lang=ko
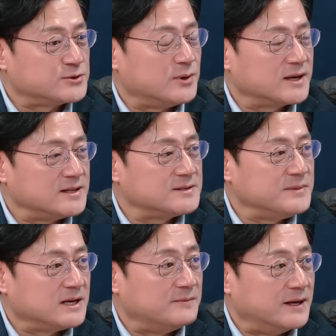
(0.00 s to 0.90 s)

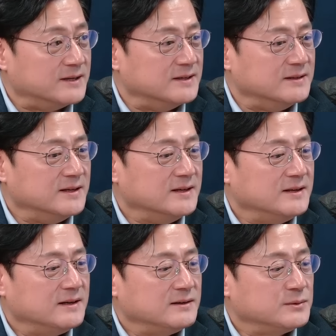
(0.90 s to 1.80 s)
좋았겠습니까만은
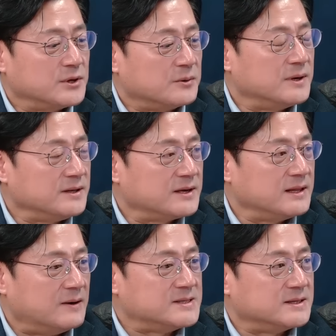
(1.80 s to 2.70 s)
결과는
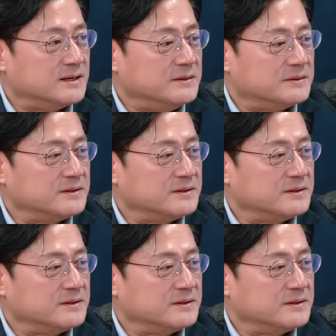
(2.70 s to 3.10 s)
이렇게 나왔잖아요.